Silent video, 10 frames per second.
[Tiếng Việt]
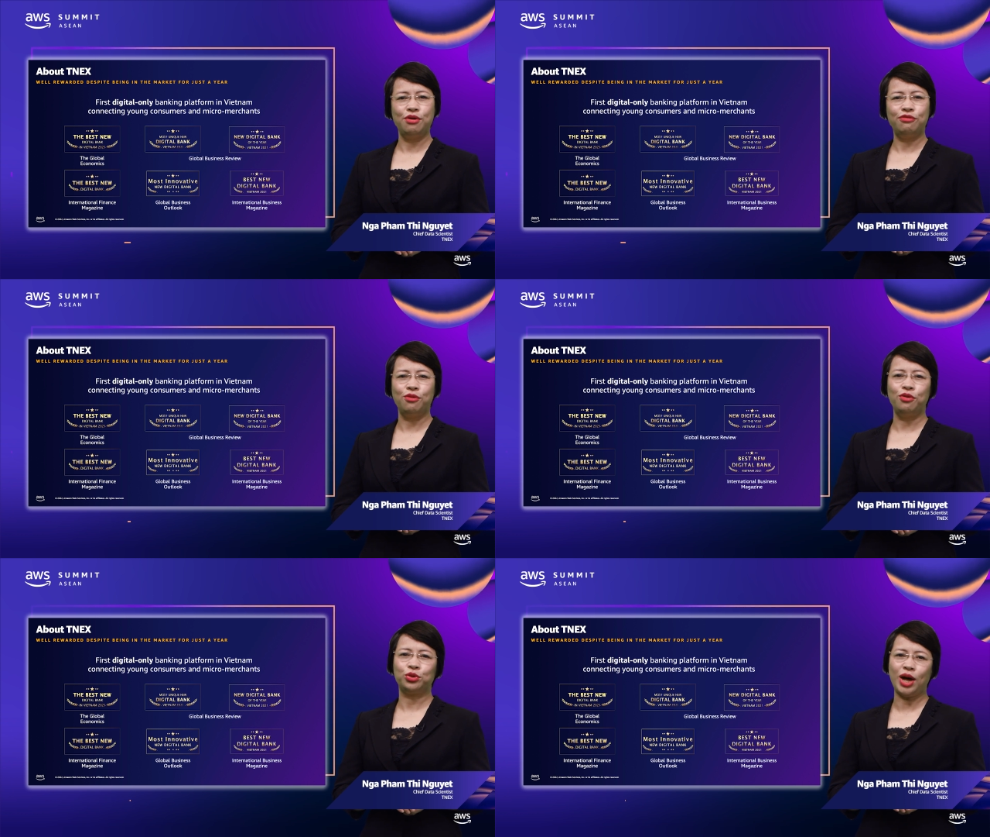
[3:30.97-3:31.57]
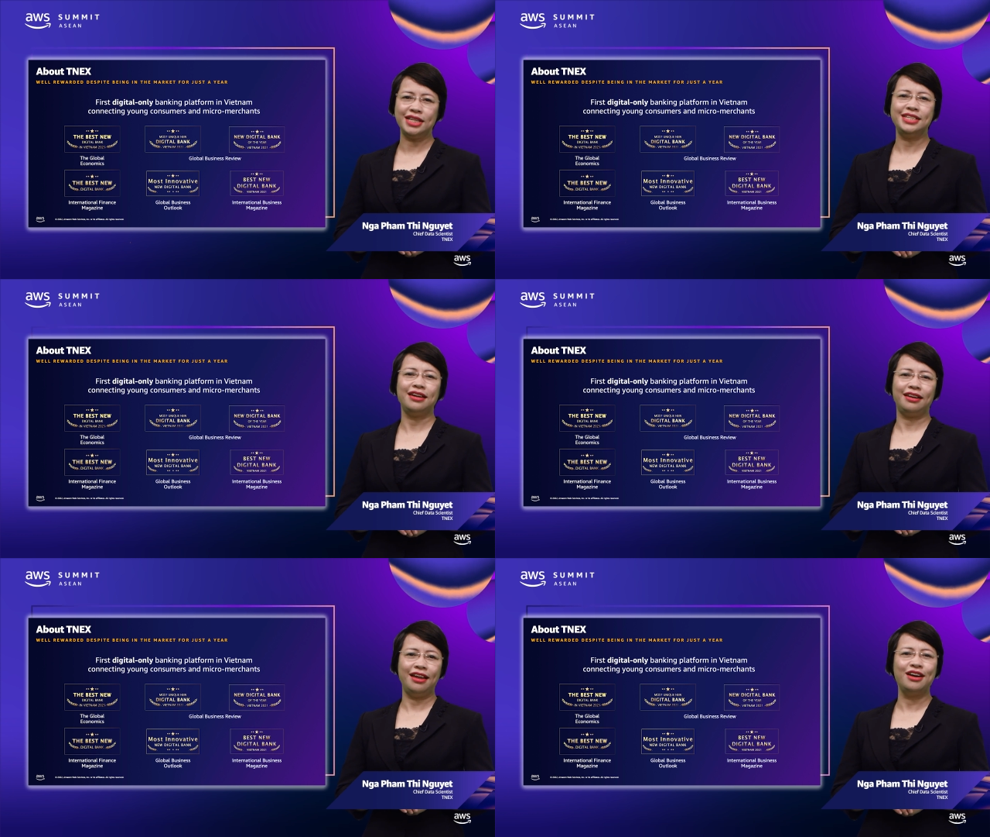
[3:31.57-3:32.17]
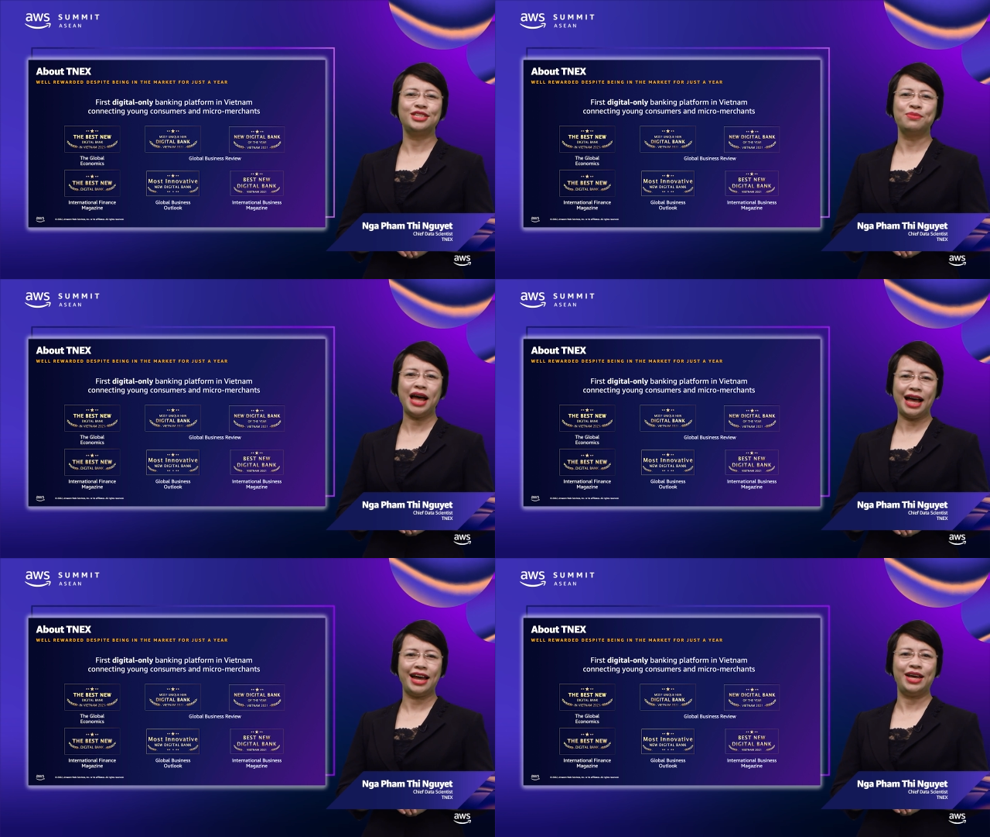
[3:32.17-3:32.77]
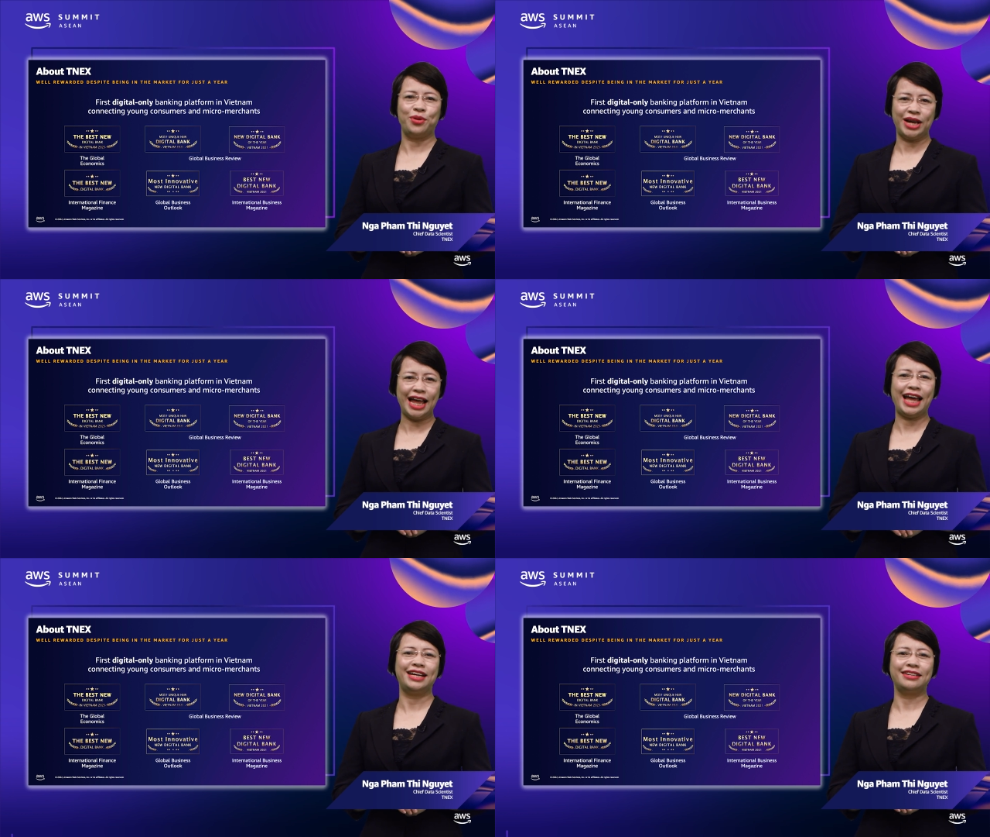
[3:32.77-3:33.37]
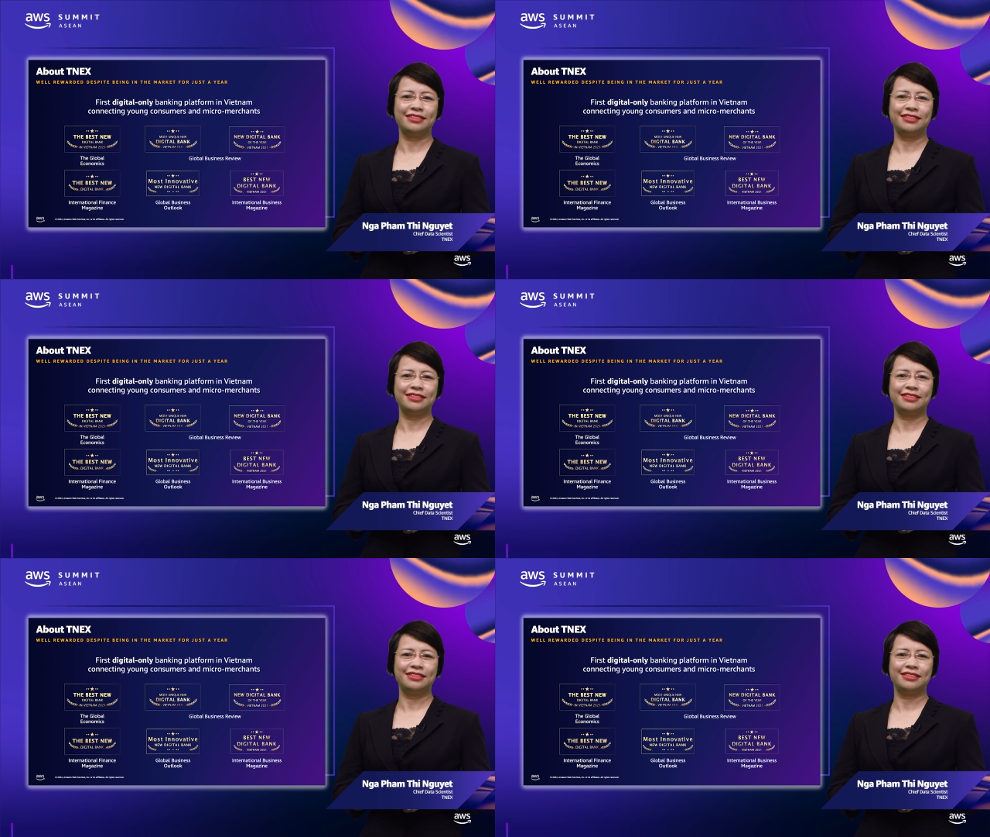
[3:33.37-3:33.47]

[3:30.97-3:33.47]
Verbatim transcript: phục vụ toàn diện đời sống hàng ngày của khách hàng.